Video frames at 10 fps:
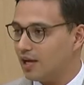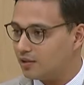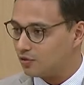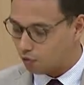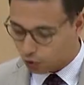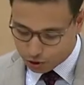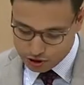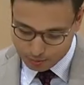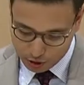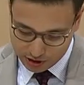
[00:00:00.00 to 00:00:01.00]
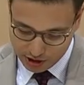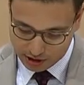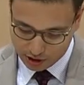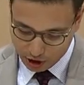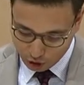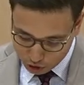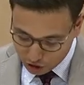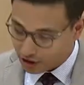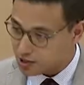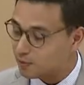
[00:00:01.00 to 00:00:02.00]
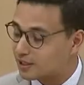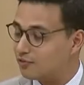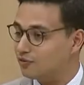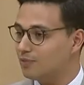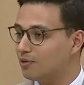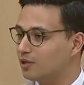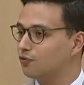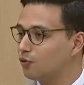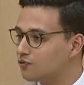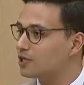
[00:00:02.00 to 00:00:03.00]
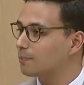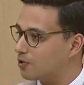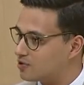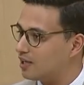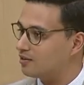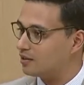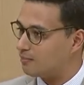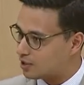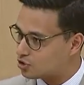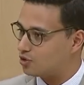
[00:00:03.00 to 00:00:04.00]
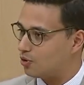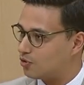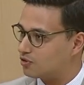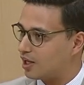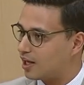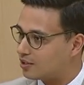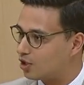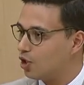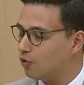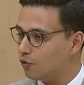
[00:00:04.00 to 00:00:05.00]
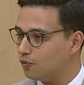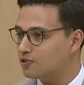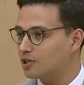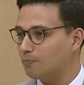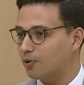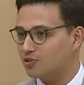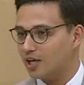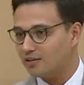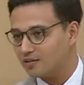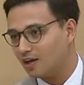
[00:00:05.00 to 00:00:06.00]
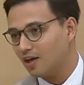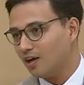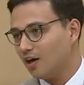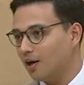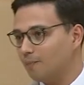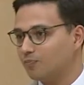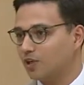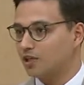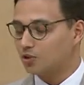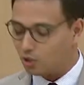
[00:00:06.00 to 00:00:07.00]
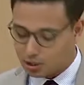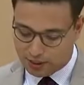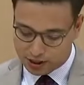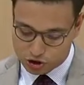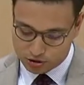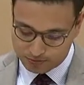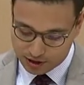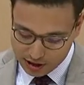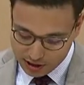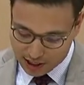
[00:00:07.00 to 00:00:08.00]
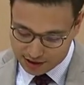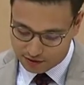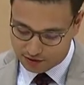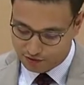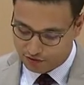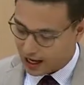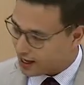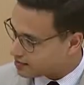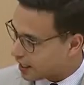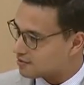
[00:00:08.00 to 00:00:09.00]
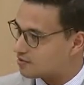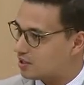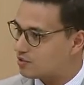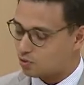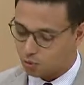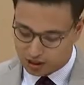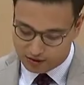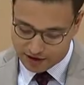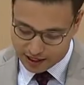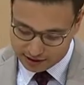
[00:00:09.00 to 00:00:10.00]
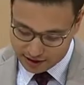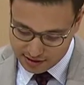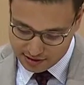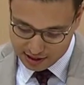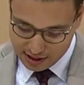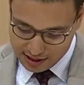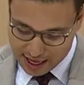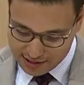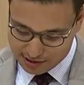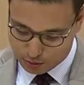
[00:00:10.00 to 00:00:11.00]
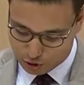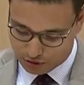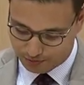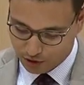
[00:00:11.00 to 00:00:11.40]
in den Fokus der Politik rücken. Es betrifft immerhin 50 Prozent der Menschen in Österreich, 50 Prozent ähm, der jungen Menschen, die einen Wehrersatzdienst oder einen Wehrdienst leisten müssen.